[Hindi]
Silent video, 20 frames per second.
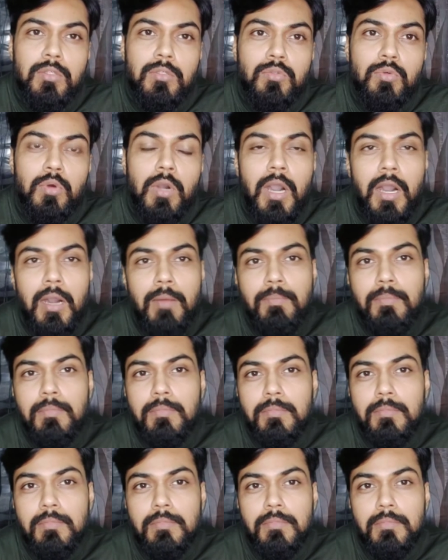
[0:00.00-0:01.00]
तो हम
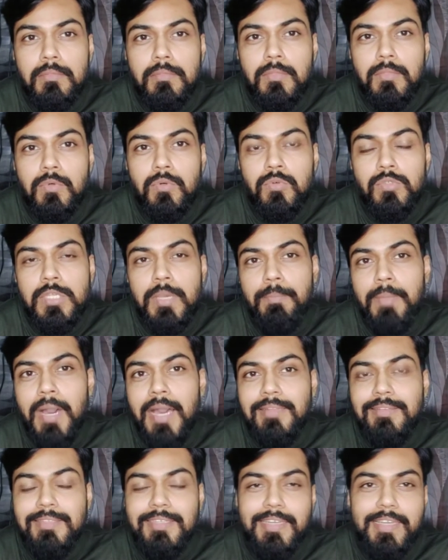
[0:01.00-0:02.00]
उसे
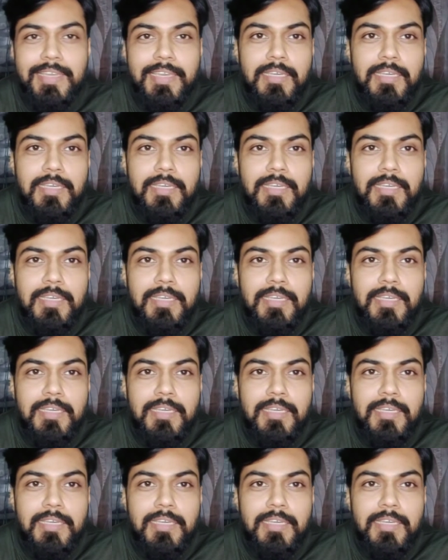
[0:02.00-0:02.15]
मात्र